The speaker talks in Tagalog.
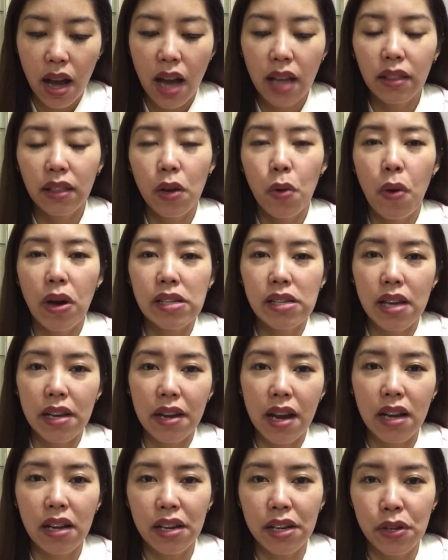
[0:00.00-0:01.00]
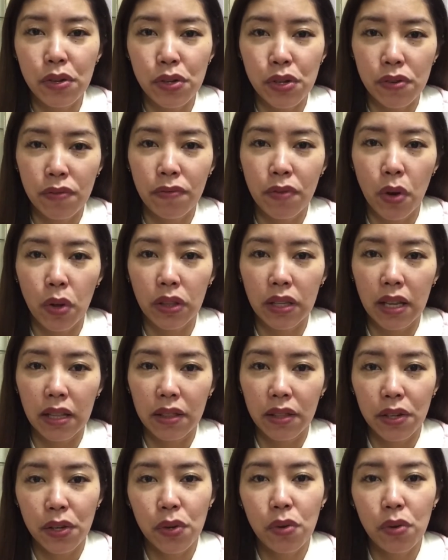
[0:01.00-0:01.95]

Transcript: At iwasan ang reuse of content.